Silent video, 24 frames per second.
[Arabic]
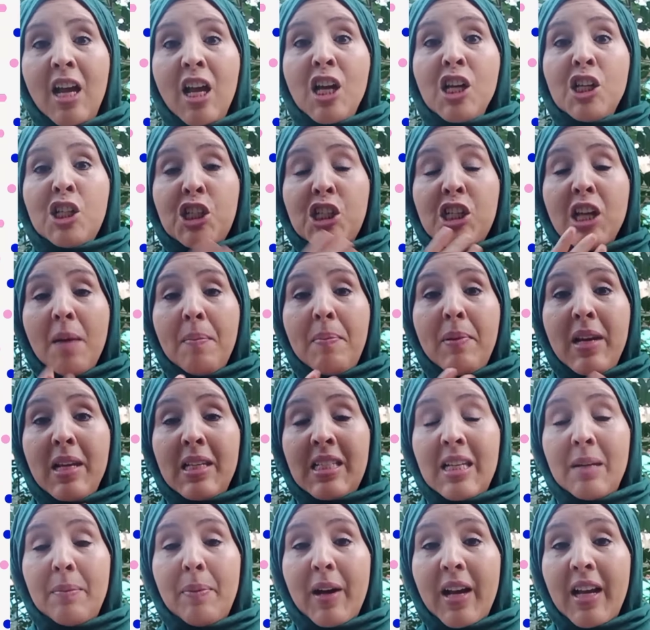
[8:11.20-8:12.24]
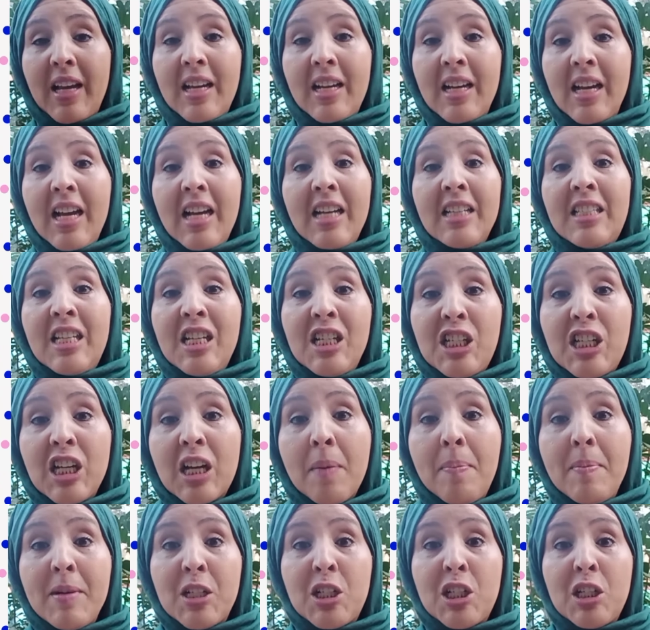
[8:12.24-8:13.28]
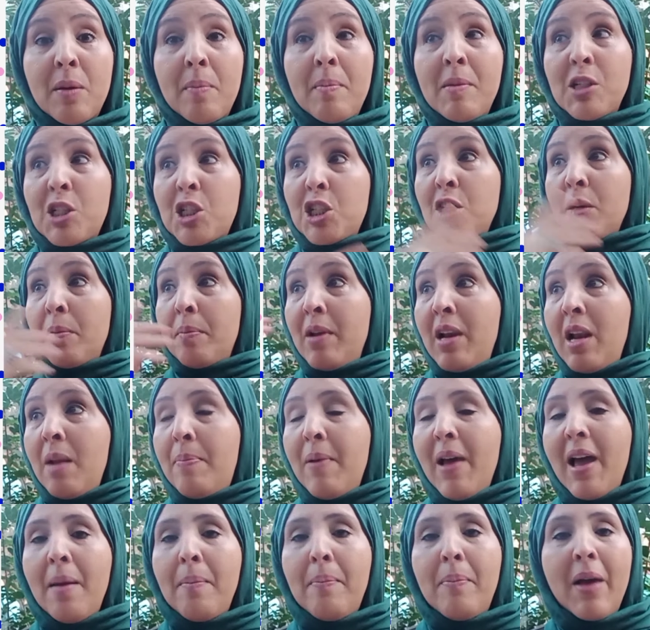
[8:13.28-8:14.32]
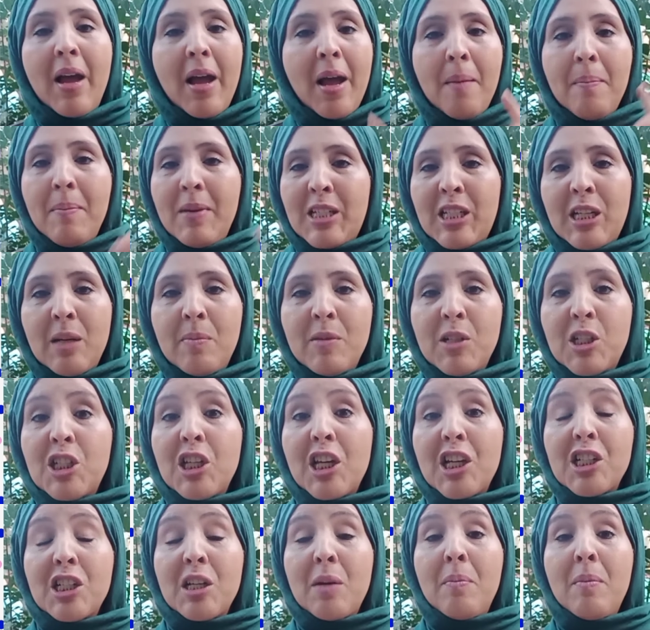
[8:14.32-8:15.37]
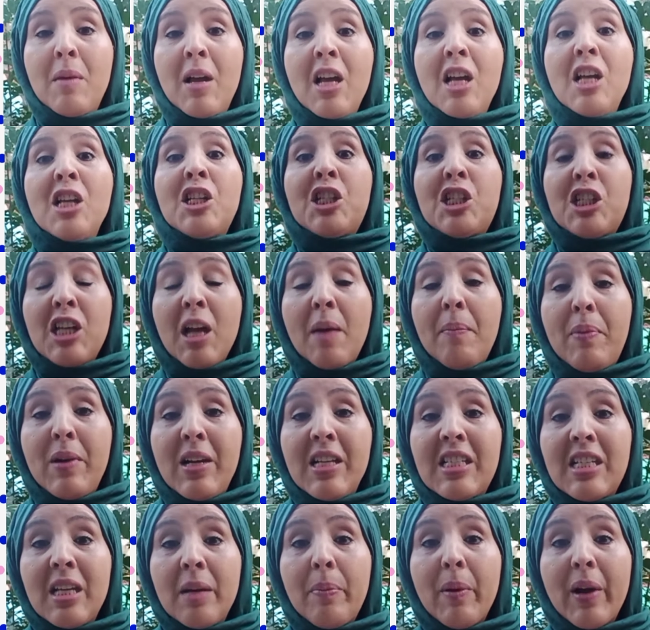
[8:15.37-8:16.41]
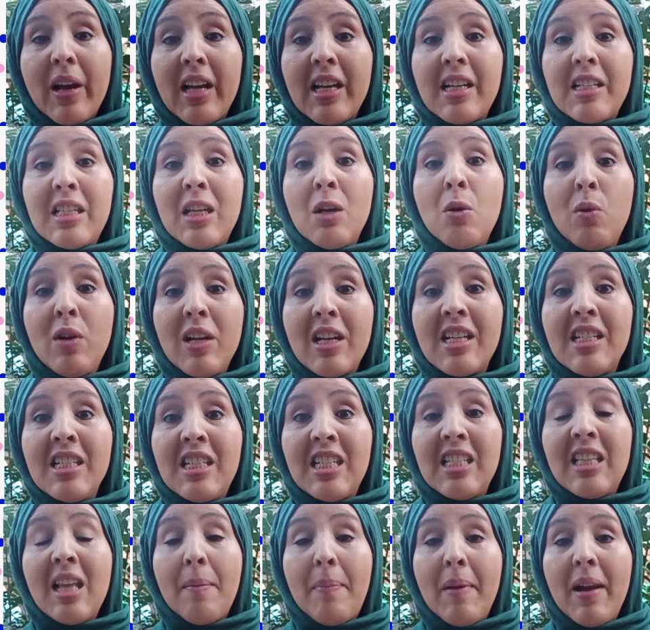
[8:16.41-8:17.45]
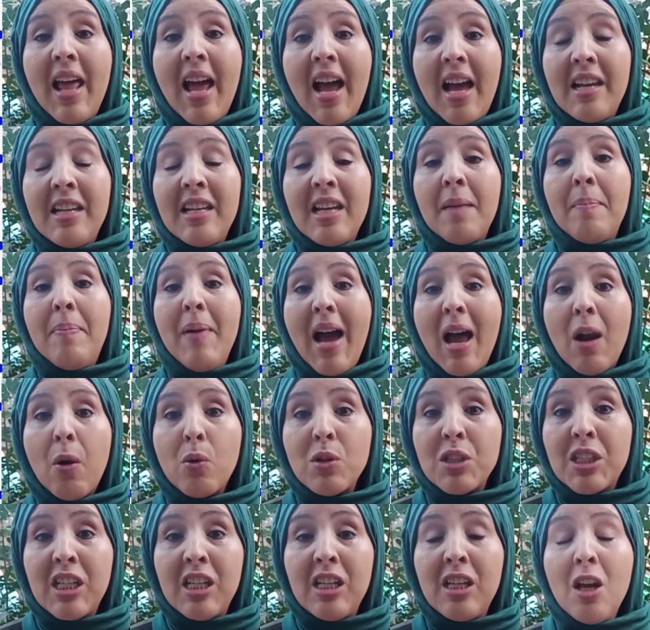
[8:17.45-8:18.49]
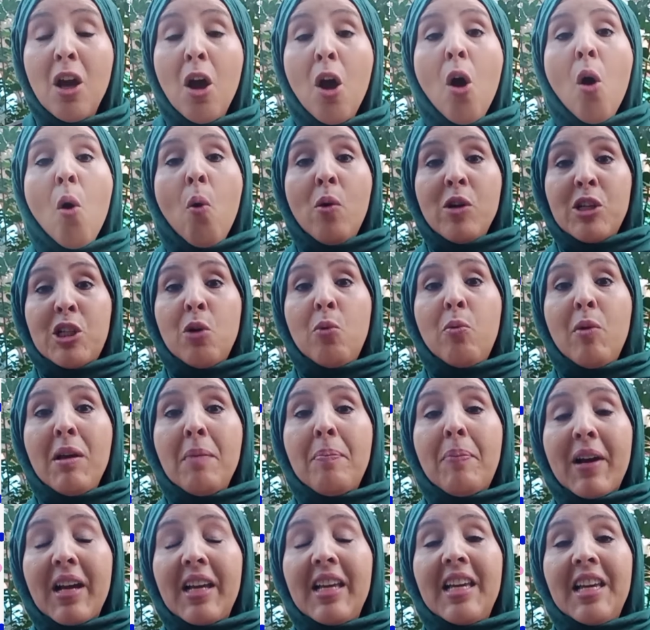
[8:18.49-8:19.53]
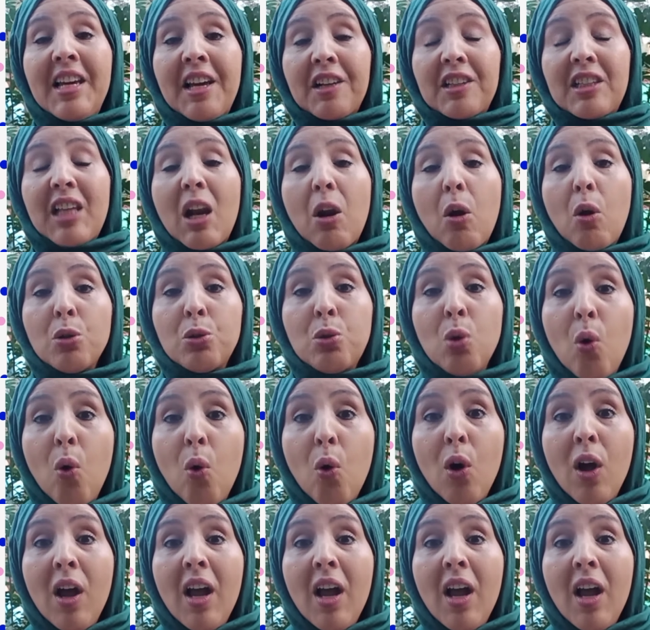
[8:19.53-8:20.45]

الشاب اللي تيبغيك تيجيك من ش... من, ش... من الباب ماشي من الشرجم الشاب اللي تيبغيك تيقول لك انت دابا حاليا بحال اختي واش هو يبغي يرضى لختو